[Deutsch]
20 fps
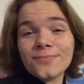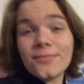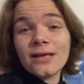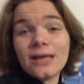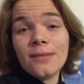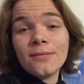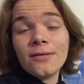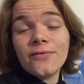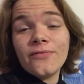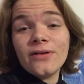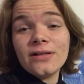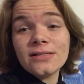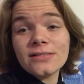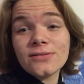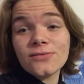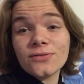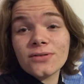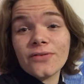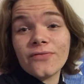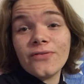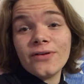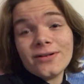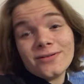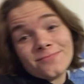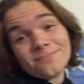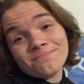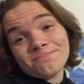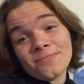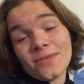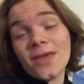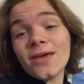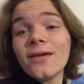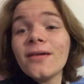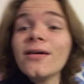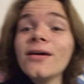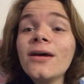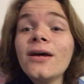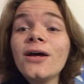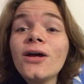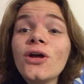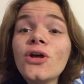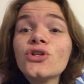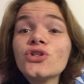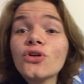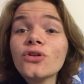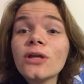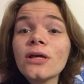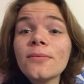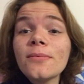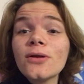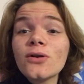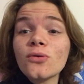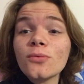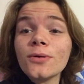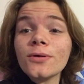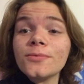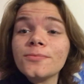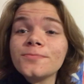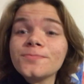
Aber falls es euch gefällt, schaut gerne mal rüber.